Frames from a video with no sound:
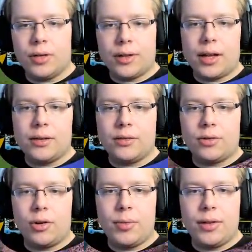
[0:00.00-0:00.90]
das halt
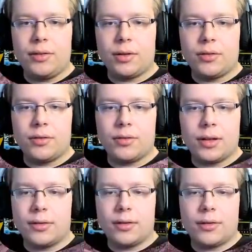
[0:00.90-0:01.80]
storymäßig, sonst,
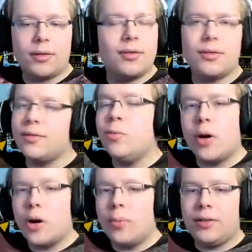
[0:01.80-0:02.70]
äh, sonst ist es
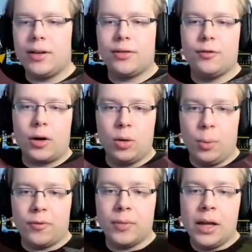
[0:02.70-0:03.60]
super kompliziert, das zu
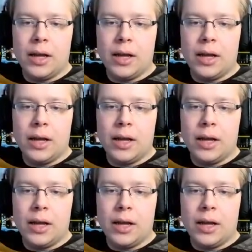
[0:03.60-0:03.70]
verknüpfen.